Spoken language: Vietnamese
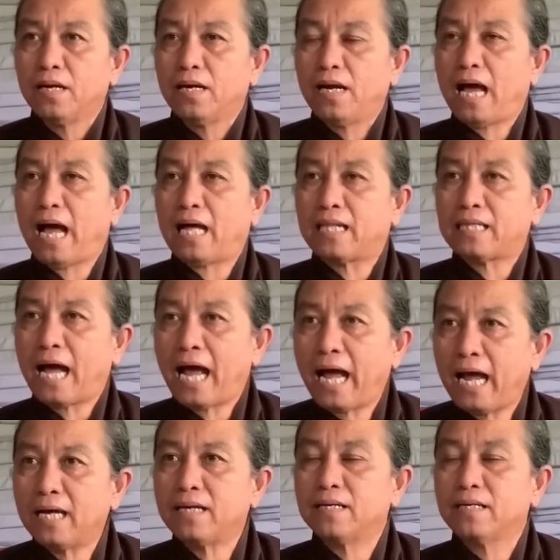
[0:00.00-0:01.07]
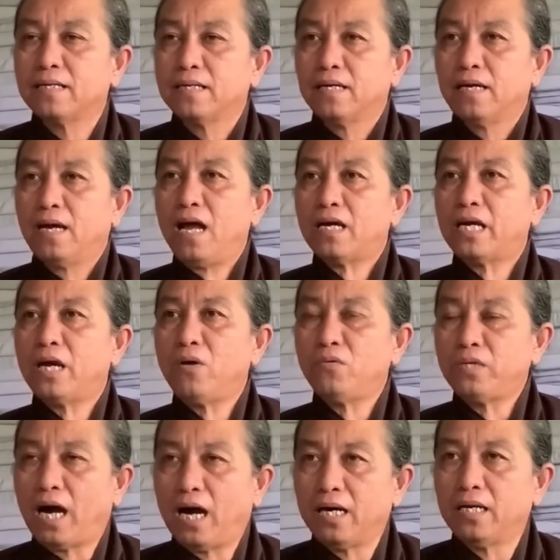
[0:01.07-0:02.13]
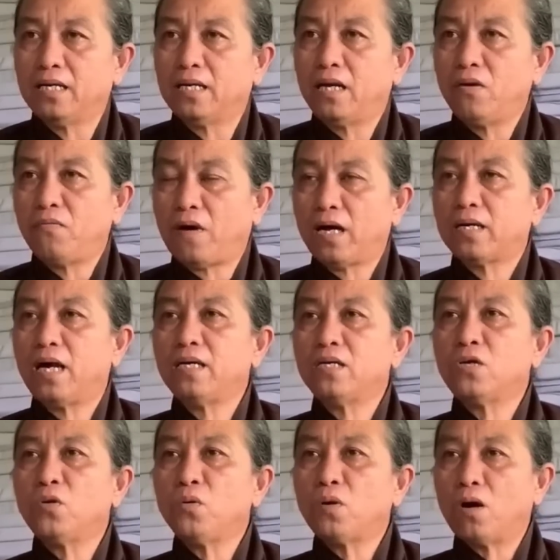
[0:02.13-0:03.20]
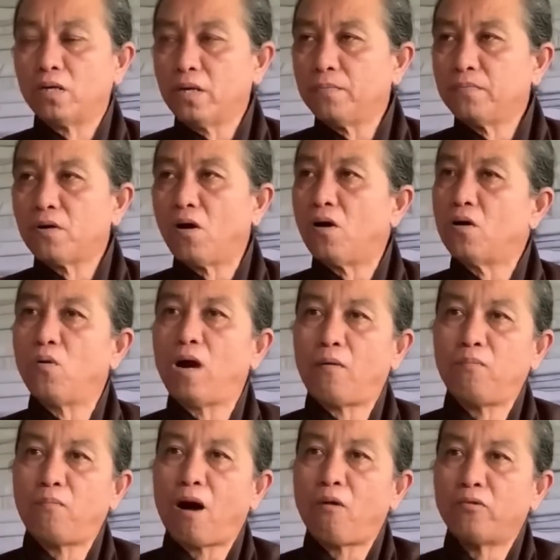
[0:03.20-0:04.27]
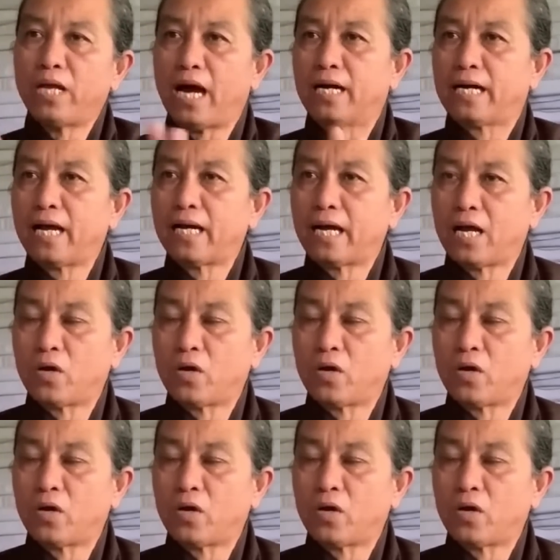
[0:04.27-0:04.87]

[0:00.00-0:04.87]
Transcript: là than à, kêu trời kêu phật đến cứu con giúp con cũng không bao giờ các